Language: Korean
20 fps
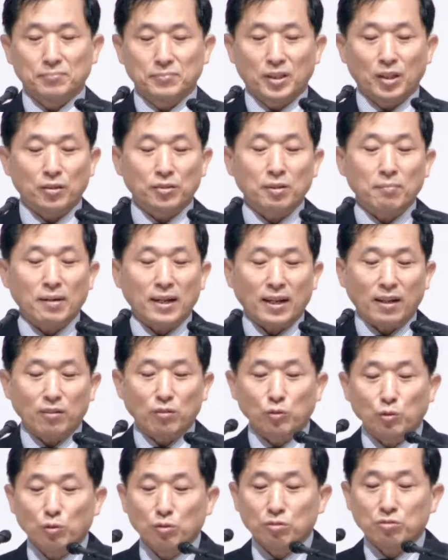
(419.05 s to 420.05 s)
근데 여기서
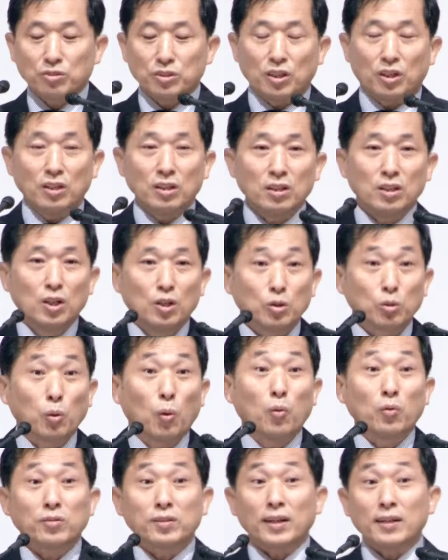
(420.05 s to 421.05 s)
말하는 소유는요
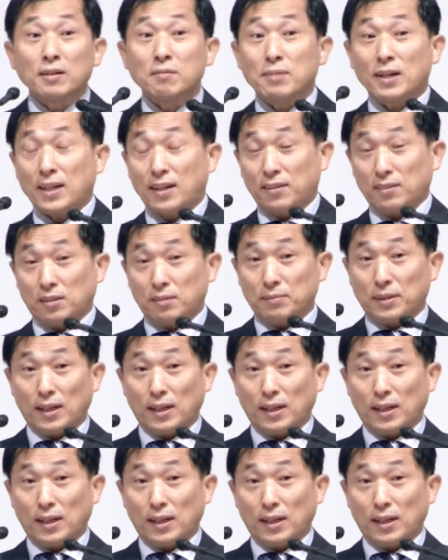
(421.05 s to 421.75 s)
동산을 말하는